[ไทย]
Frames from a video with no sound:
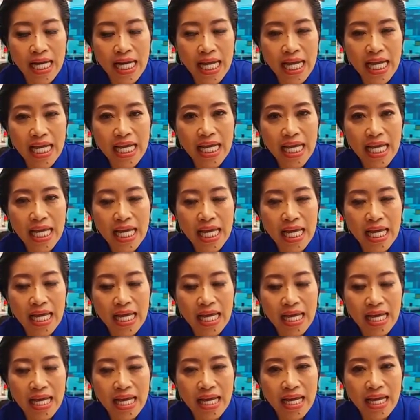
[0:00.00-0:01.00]
ที่ที่
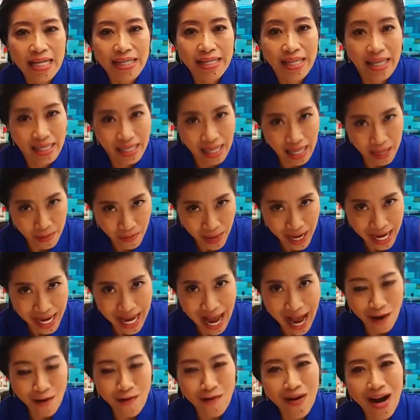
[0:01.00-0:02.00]
สติปัญ
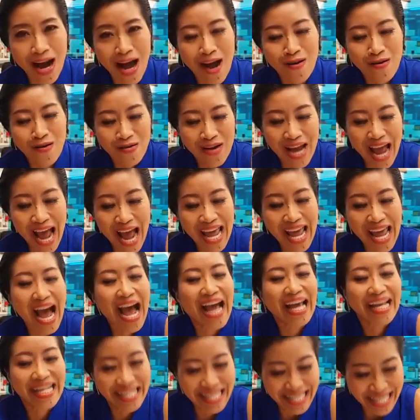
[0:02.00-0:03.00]
ญาของเราได้
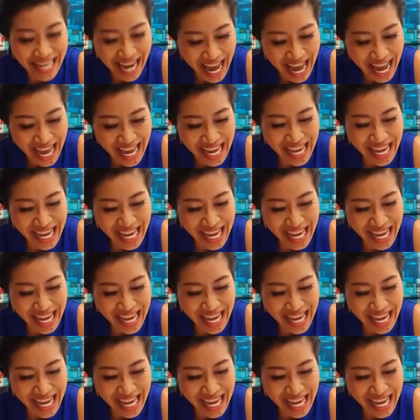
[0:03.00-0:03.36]
หายใจ